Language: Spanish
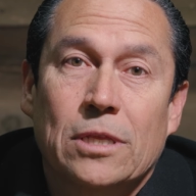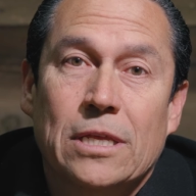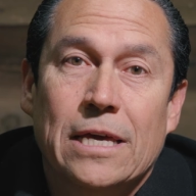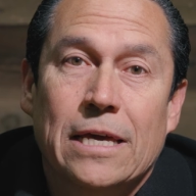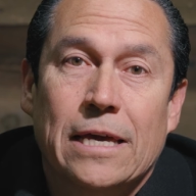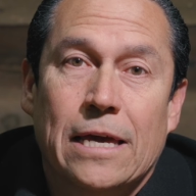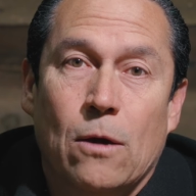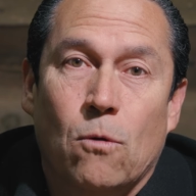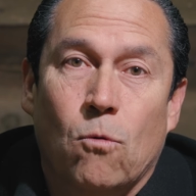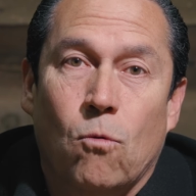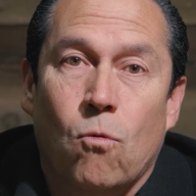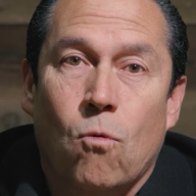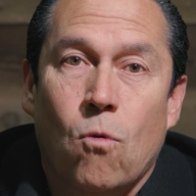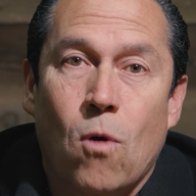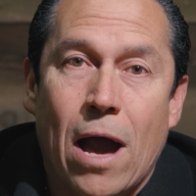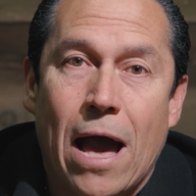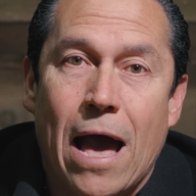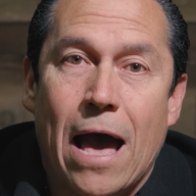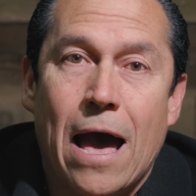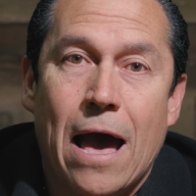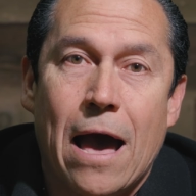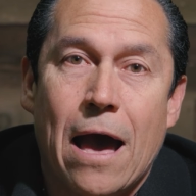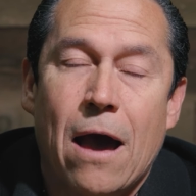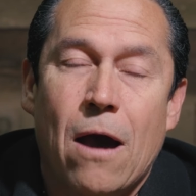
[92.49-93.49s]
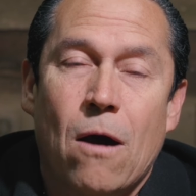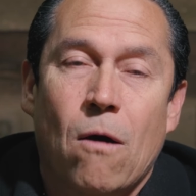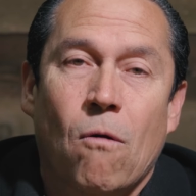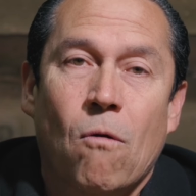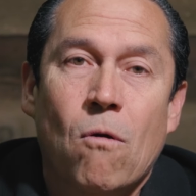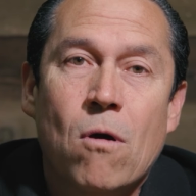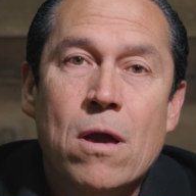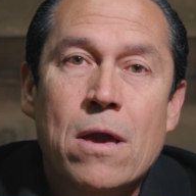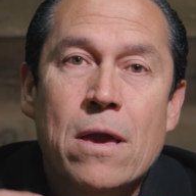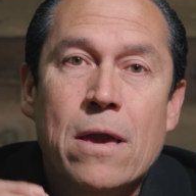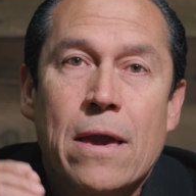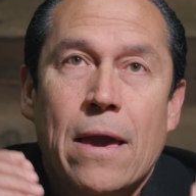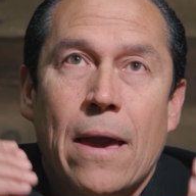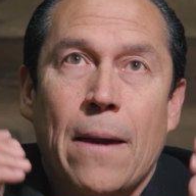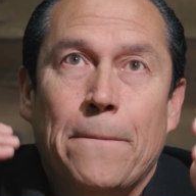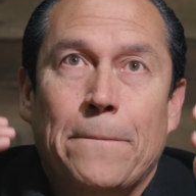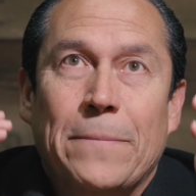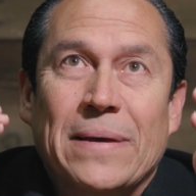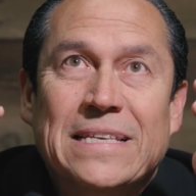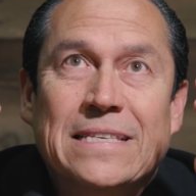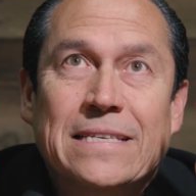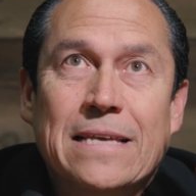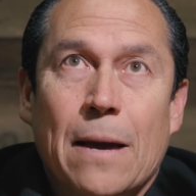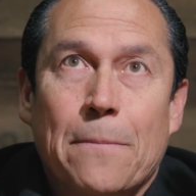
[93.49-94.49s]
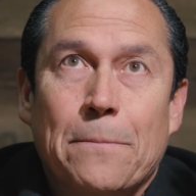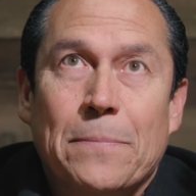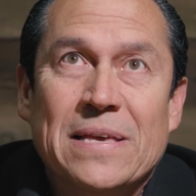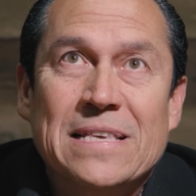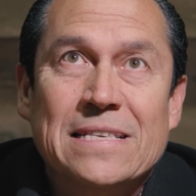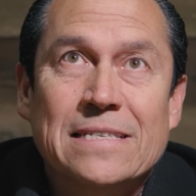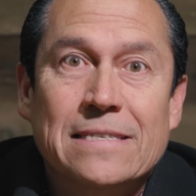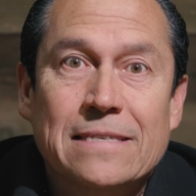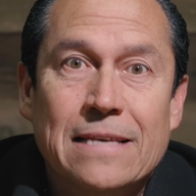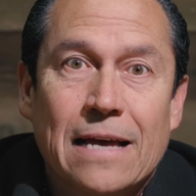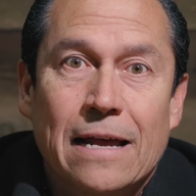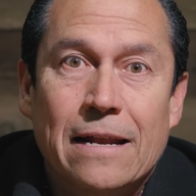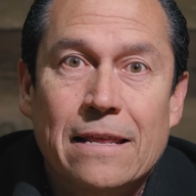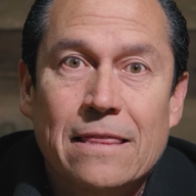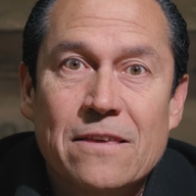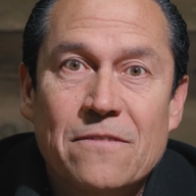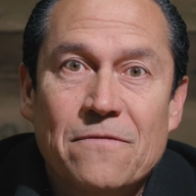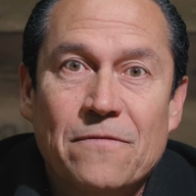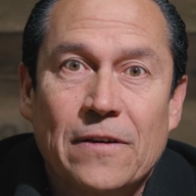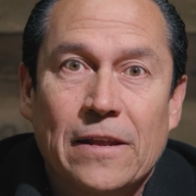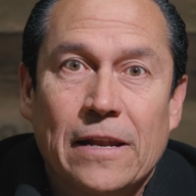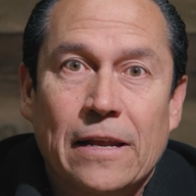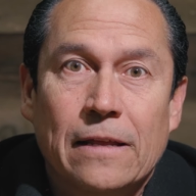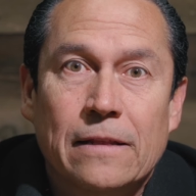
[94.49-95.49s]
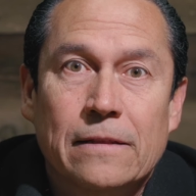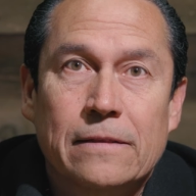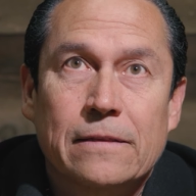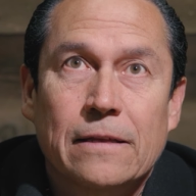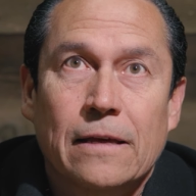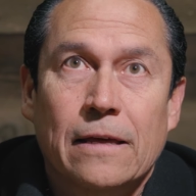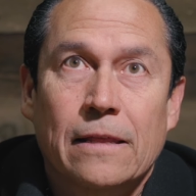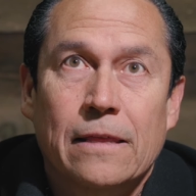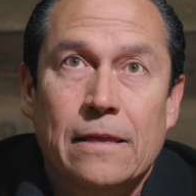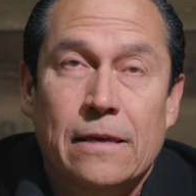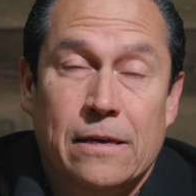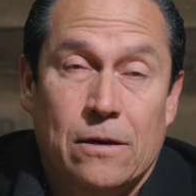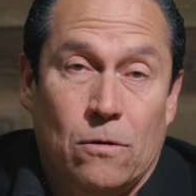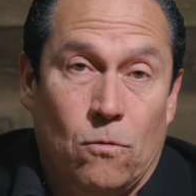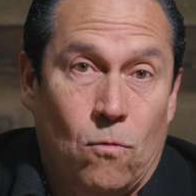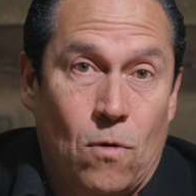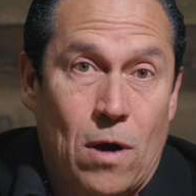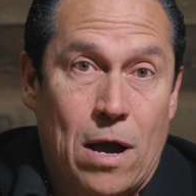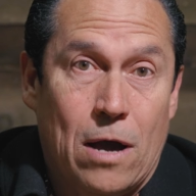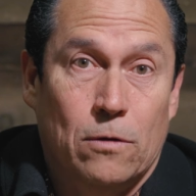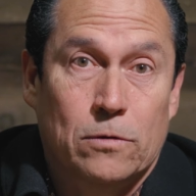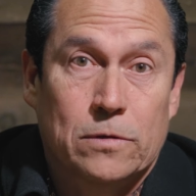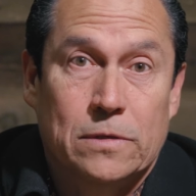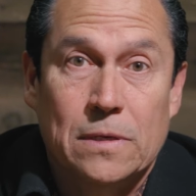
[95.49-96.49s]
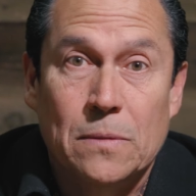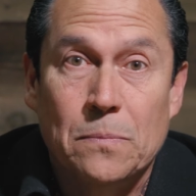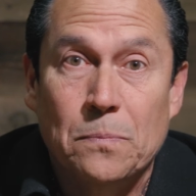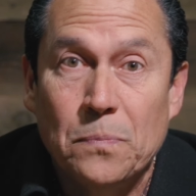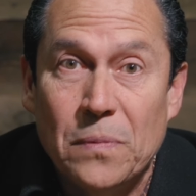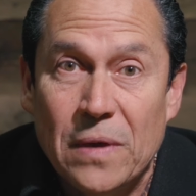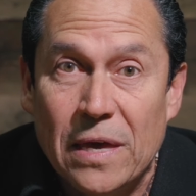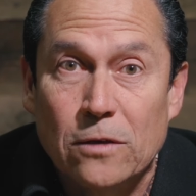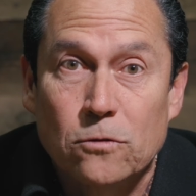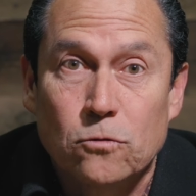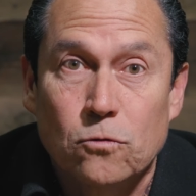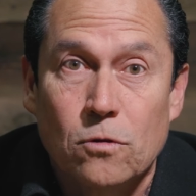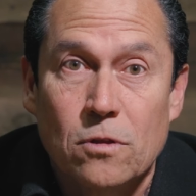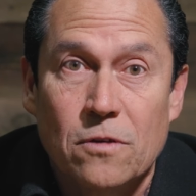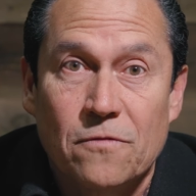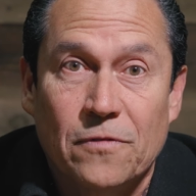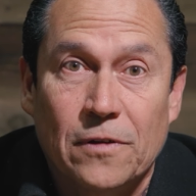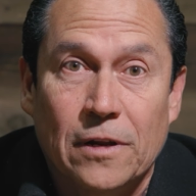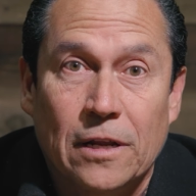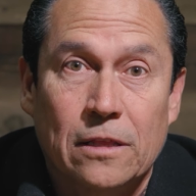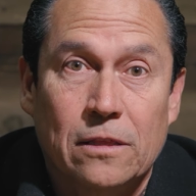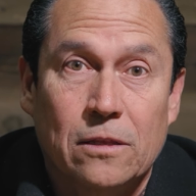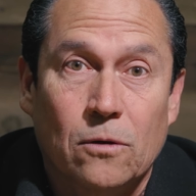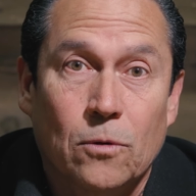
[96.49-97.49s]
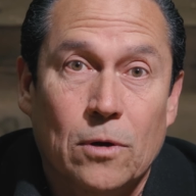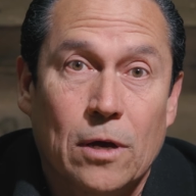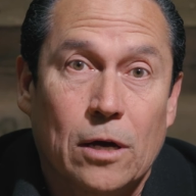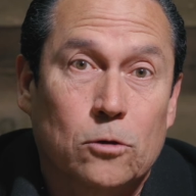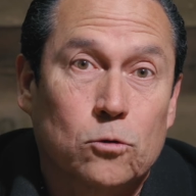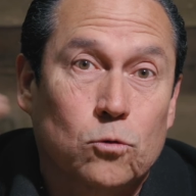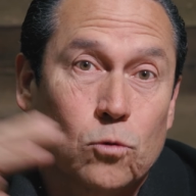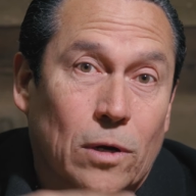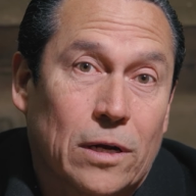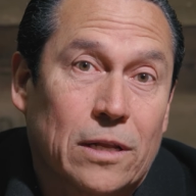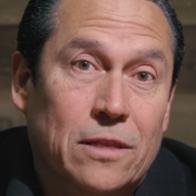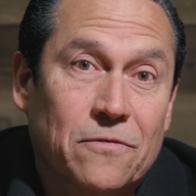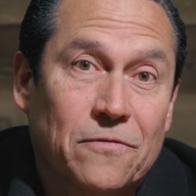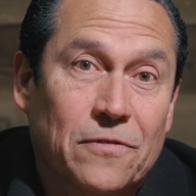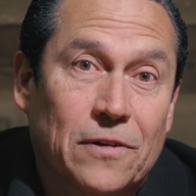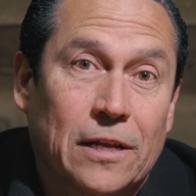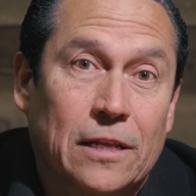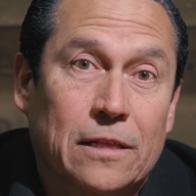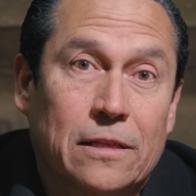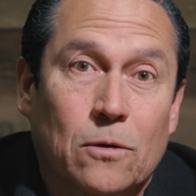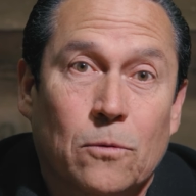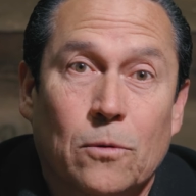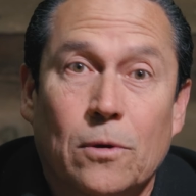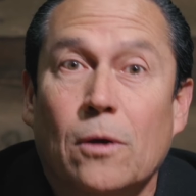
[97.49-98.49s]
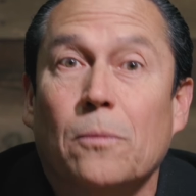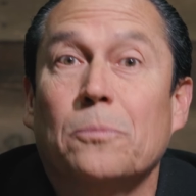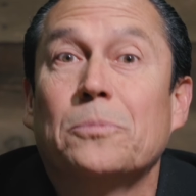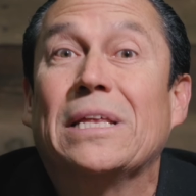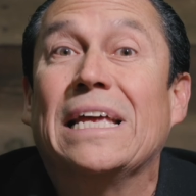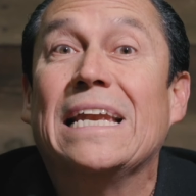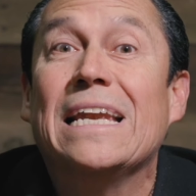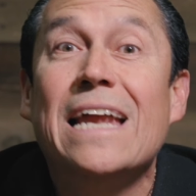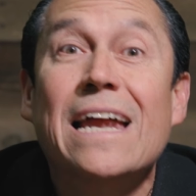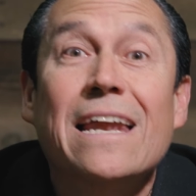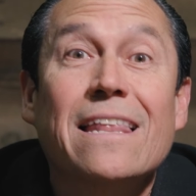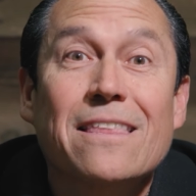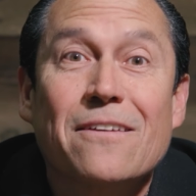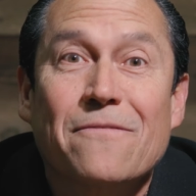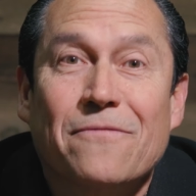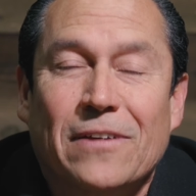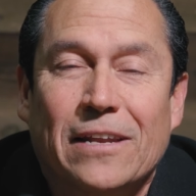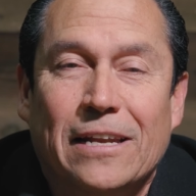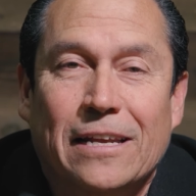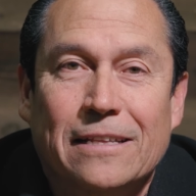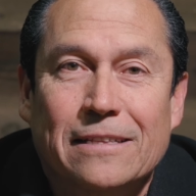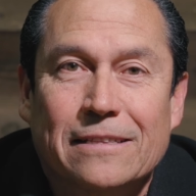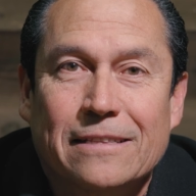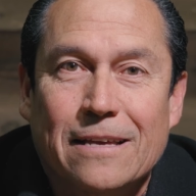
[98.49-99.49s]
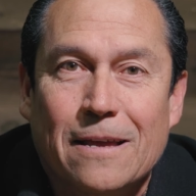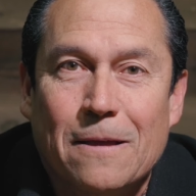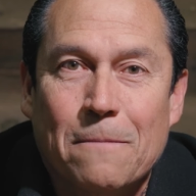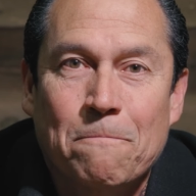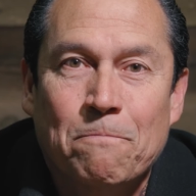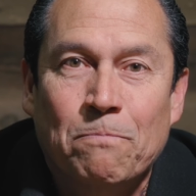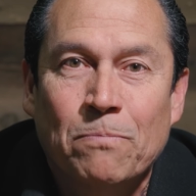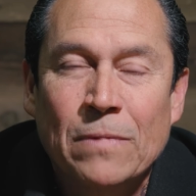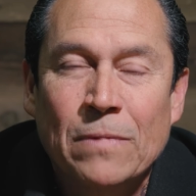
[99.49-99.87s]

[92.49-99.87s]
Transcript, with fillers: Dije, wow, empecé a pensar diferente. Dije, wow, si pienso diferente, voy a actuar diferente, voy a obtener diferente.